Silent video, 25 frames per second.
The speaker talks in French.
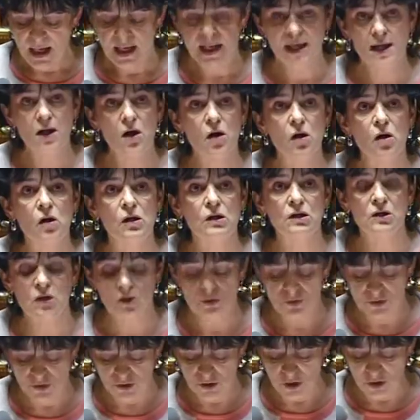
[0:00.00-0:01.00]
et en
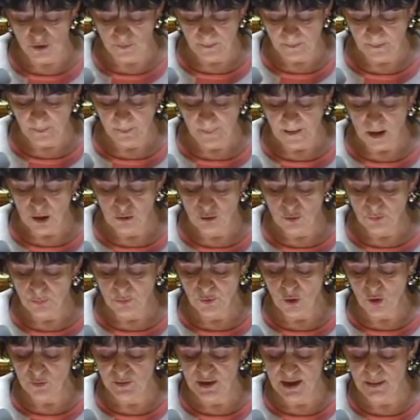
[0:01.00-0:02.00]
lançant le
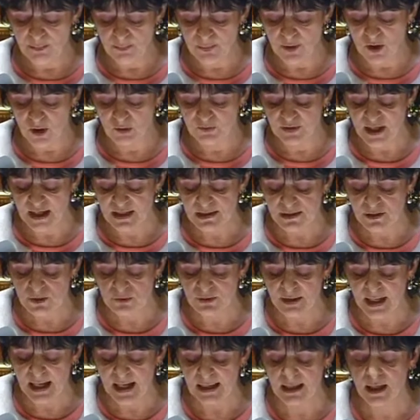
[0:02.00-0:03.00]
premier plan
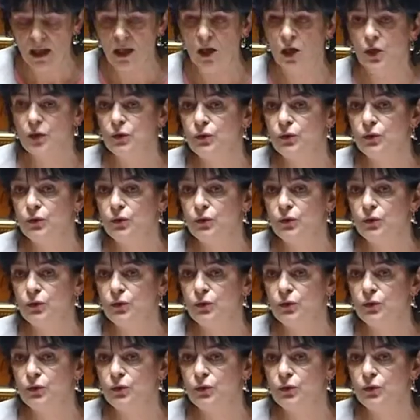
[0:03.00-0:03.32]
national